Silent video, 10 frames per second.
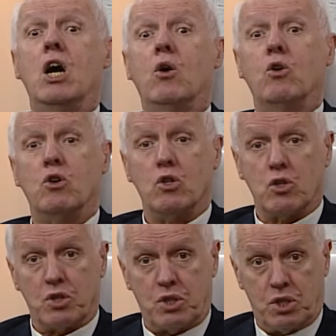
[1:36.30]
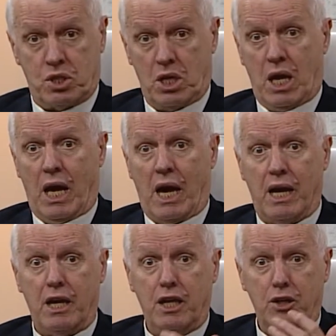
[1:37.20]
Os
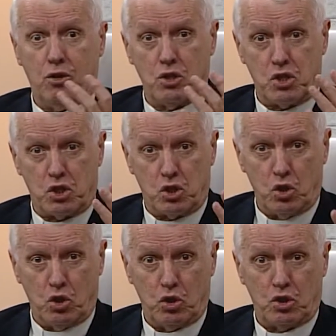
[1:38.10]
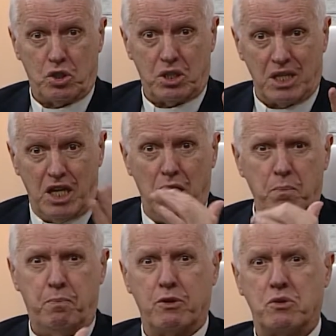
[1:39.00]
anos dos
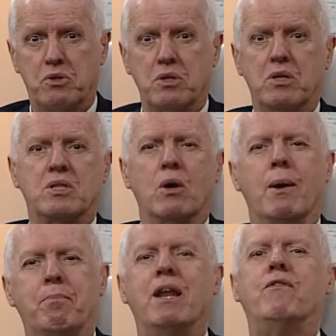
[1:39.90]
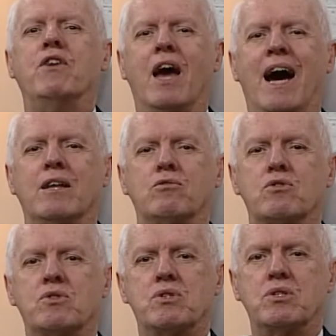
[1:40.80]
ímpios são
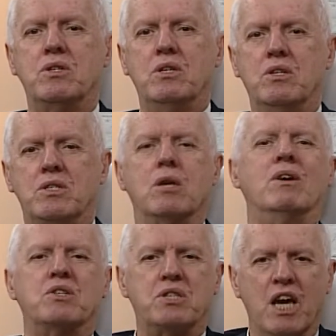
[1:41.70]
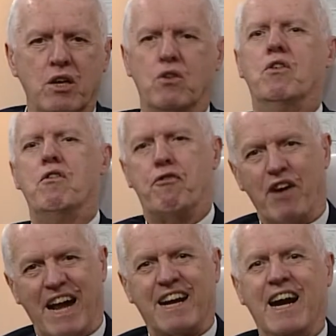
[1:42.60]
abreviados. Seu anseio
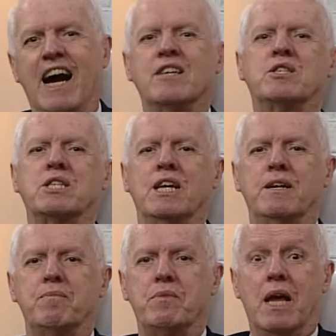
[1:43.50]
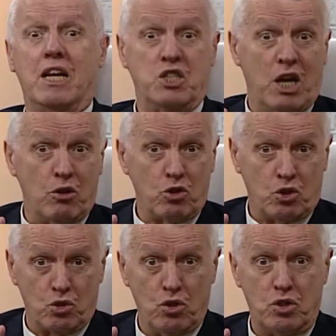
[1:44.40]
fracassa, já o
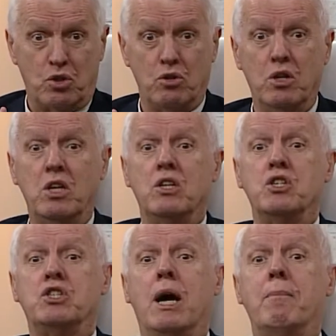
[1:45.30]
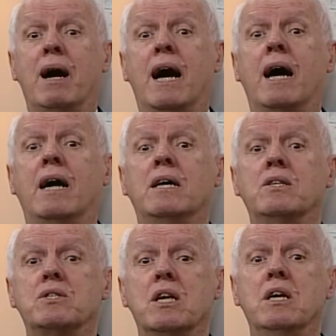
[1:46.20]
justo
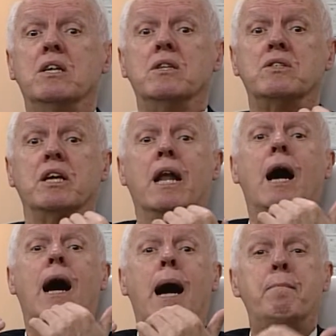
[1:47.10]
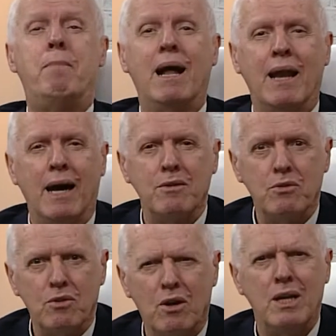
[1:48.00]
jamais será
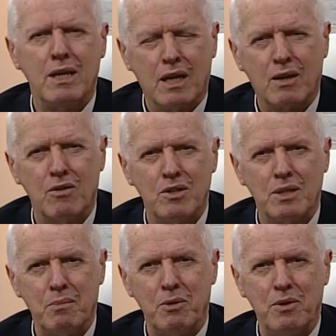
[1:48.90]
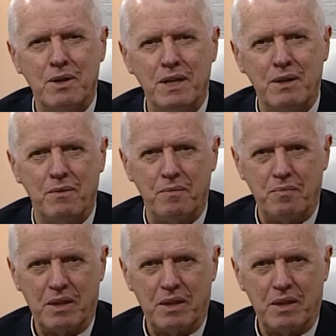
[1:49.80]
abalado. Olha que coisa boa, não?